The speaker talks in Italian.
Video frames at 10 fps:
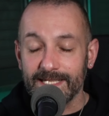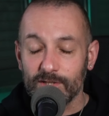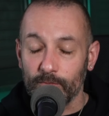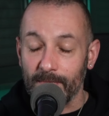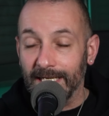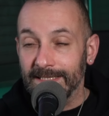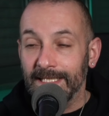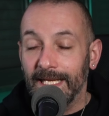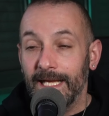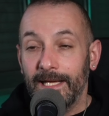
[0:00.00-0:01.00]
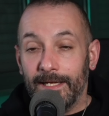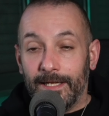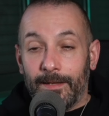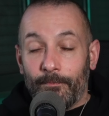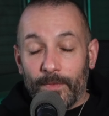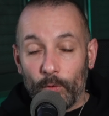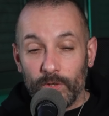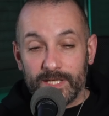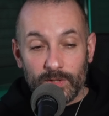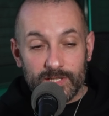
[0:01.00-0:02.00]
Insomma,
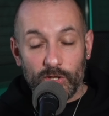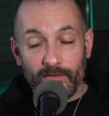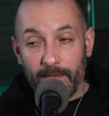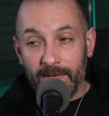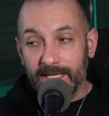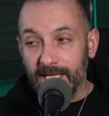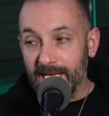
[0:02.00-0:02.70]
una situazione veramente